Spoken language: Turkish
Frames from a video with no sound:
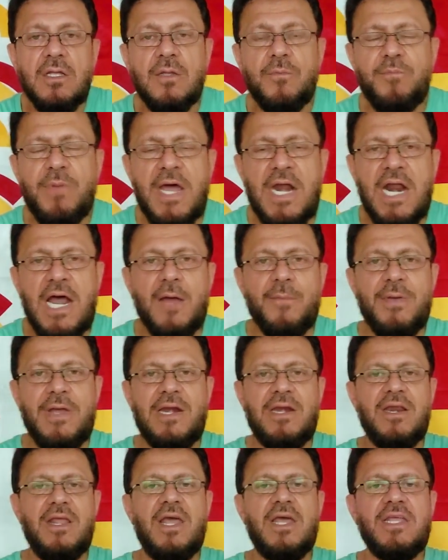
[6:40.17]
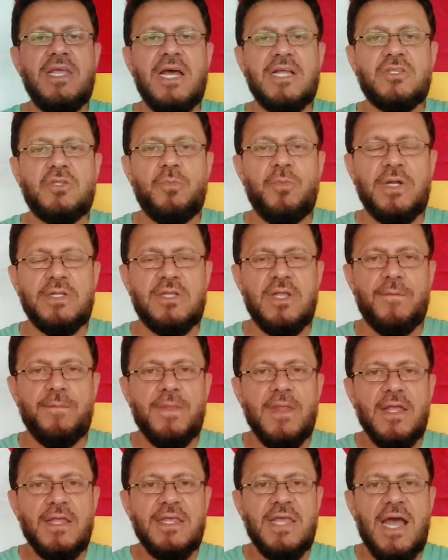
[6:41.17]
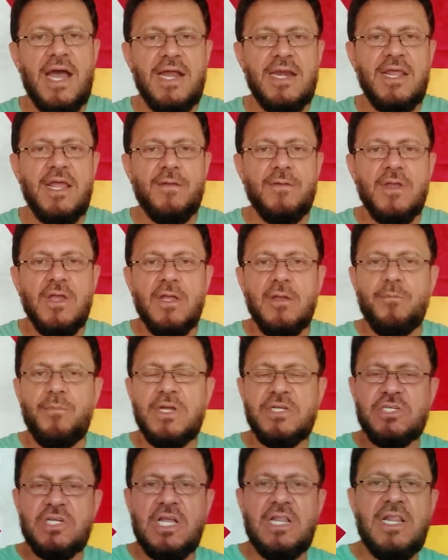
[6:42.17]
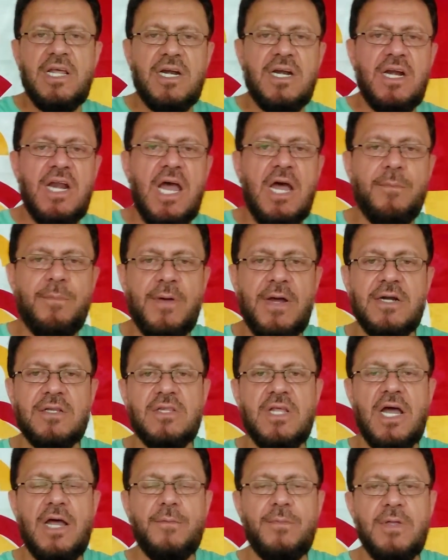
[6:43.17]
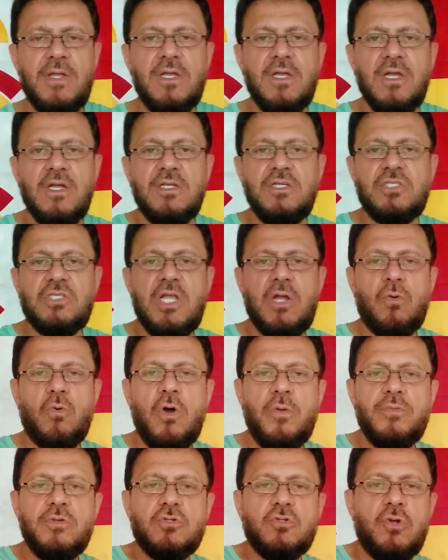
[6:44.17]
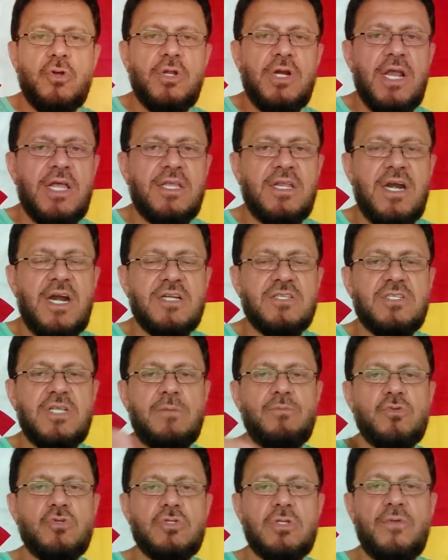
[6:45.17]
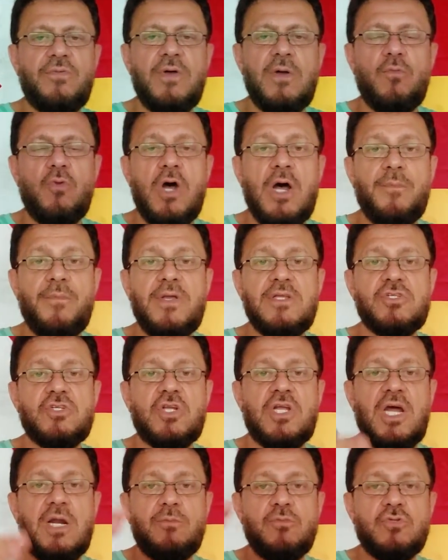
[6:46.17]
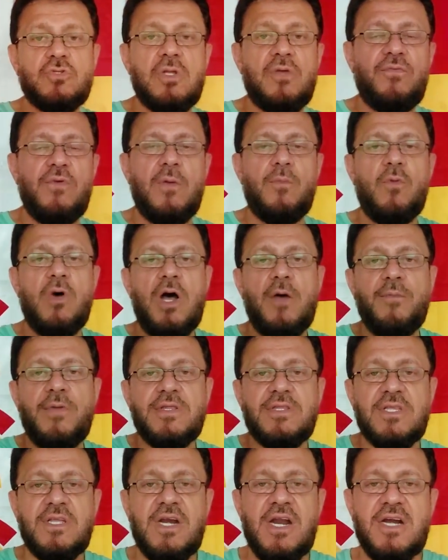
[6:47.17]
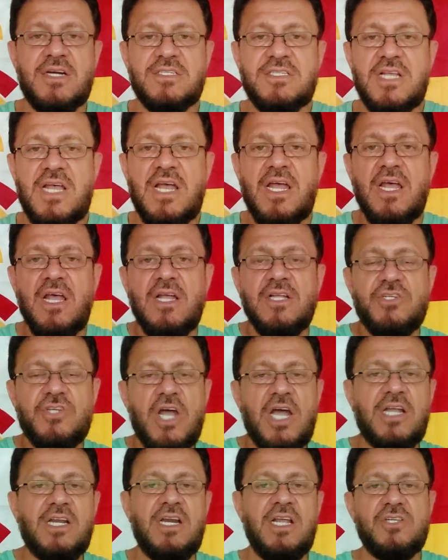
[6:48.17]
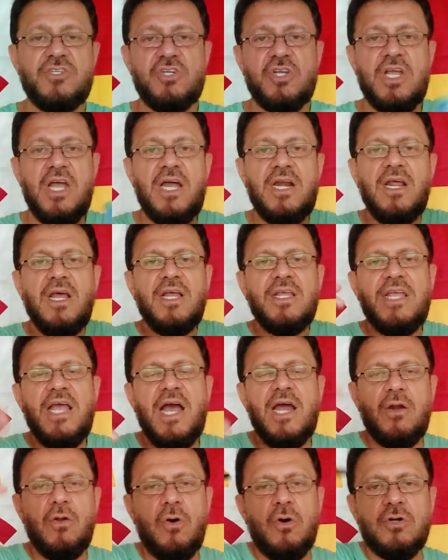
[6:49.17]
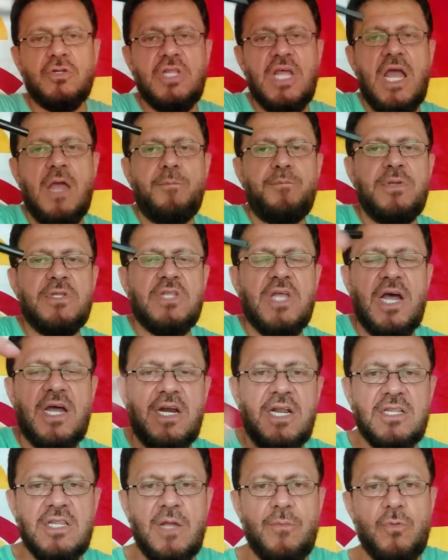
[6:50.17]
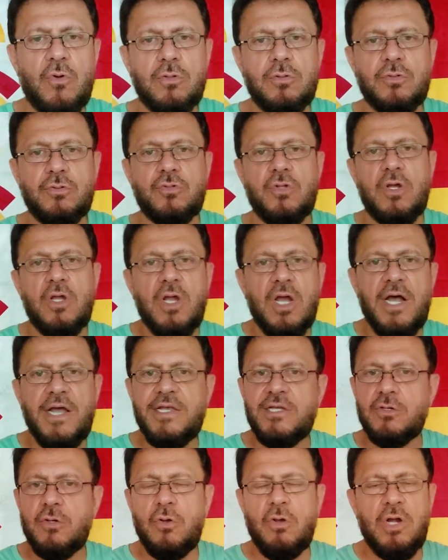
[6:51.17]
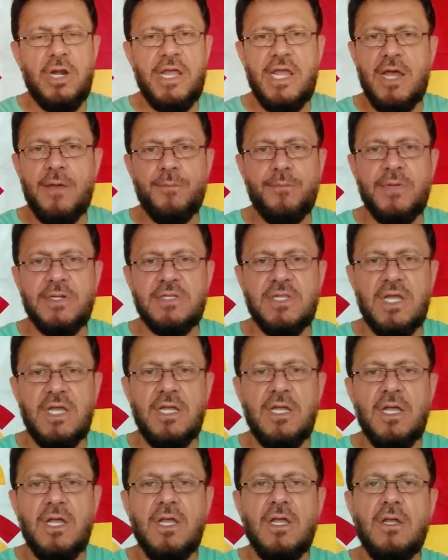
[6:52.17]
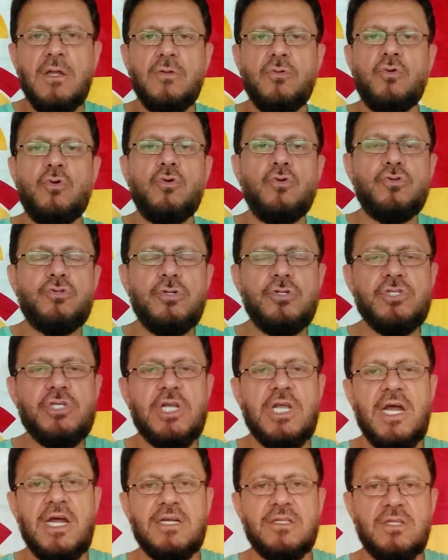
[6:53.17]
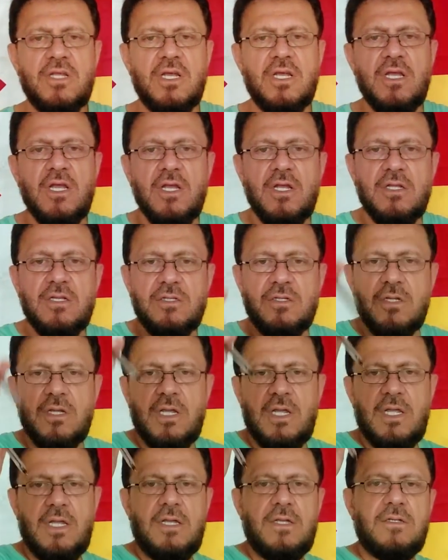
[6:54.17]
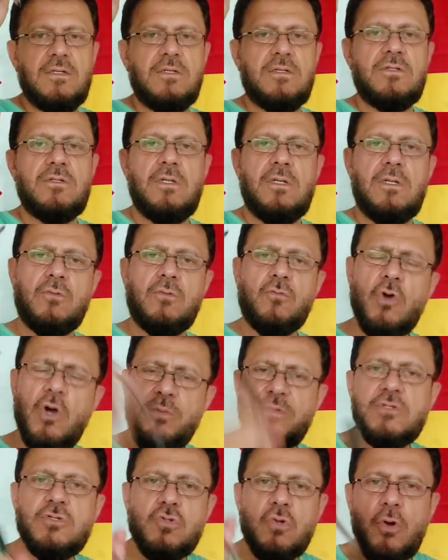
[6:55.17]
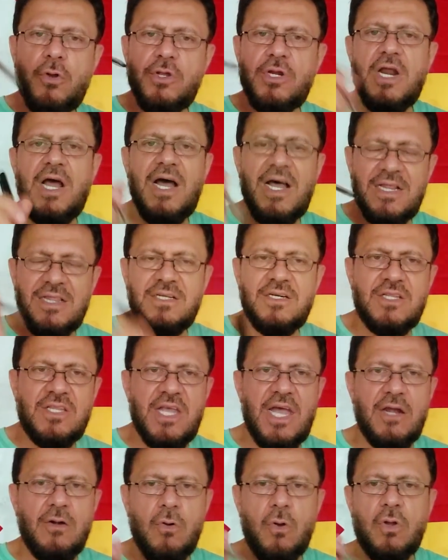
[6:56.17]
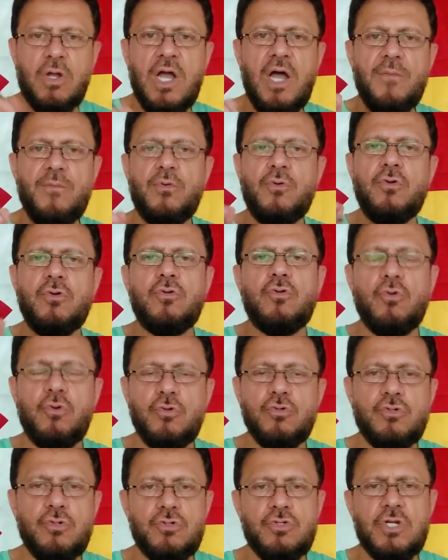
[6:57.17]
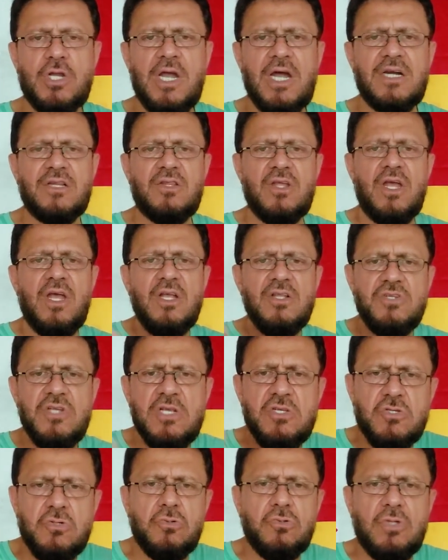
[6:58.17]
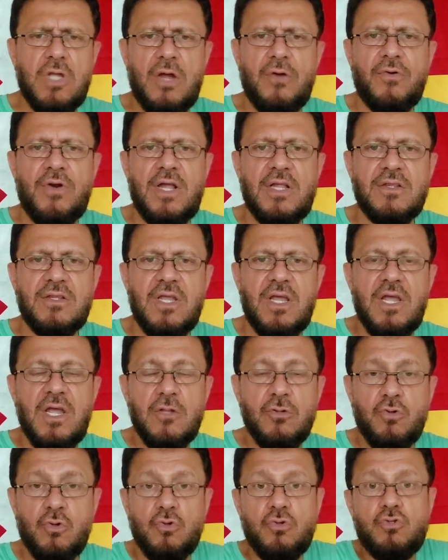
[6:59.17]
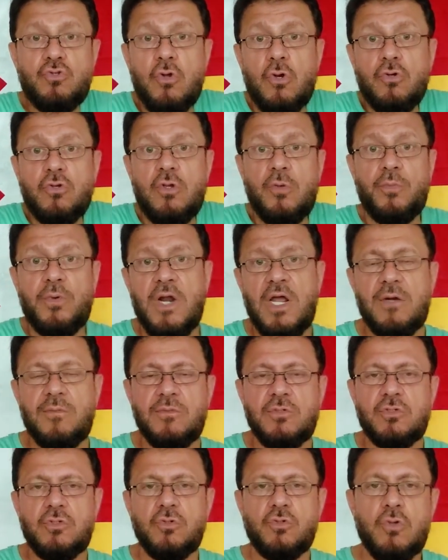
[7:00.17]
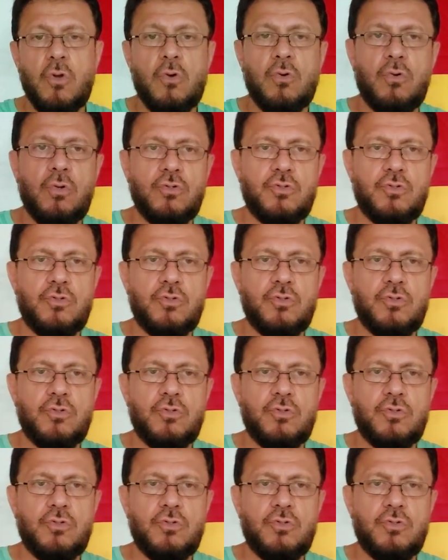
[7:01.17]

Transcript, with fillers: e, beraberliğe yatmadı. Yani başkaları ne yapardı abi? İşte Gomi soyuna girerse Mustafa Muhammed çıkar. Mustafa Muhammed girerse Cagne çıkar. Yani orada hep bir tane adam olurdu. Hayır öyle yapmadı. Yunus'u çıkardı e, e Gomis oyuna alırken Okan Buruk Yunus'u çıkardı. Cesur davrandı. Yunus çok yıpranmıştı, çok